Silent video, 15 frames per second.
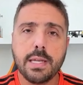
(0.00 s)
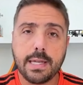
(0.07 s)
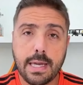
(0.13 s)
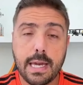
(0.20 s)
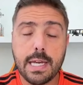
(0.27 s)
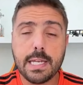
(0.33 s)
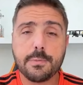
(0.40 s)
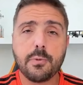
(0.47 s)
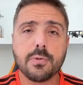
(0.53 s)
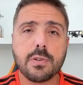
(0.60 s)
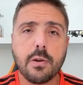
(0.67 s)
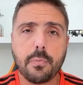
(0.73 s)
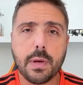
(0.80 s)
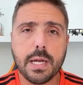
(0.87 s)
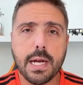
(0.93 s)
que é
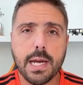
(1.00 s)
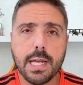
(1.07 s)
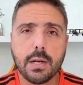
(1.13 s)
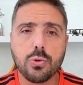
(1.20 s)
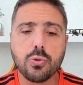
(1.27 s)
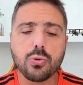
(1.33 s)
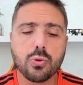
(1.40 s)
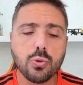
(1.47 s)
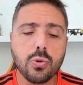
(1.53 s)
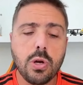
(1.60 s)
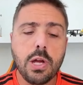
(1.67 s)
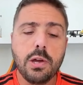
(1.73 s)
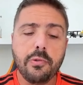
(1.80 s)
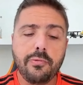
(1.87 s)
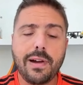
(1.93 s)
responsável pela carreira do Dudu,
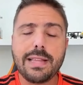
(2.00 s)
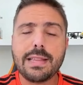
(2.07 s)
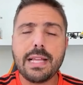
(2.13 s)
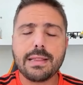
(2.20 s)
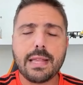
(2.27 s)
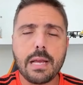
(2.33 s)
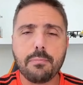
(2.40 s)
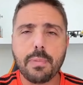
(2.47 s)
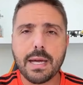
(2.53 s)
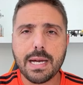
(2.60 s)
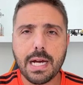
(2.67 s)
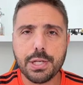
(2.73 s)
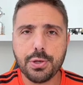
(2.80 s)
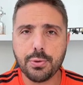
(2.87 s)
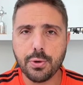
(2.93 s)
vai tentar
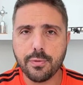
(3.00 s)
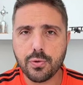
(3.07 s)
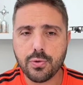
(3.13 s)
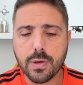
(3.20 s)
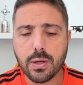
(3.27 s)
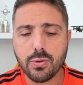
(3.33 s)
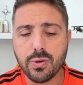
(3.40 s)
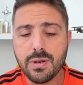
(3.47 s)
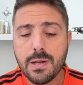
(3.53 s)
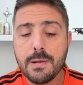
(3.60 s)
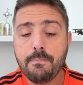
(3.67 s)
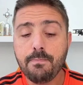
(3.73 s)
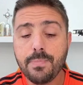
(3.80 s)
emplacar de novo o jogador.